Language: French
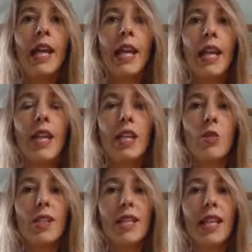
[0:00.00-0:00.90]
Et
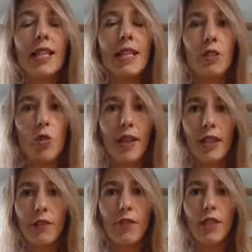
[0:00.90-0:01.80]
je lui disais, si tu as
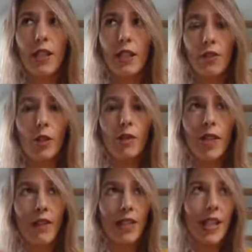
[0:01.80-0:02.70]
des,
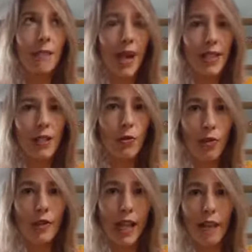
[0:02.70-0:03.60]
difficultés avec cette partie de
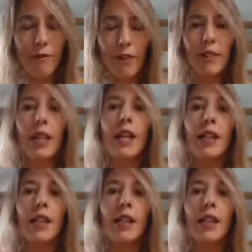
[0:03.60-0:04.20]
vente à la fin,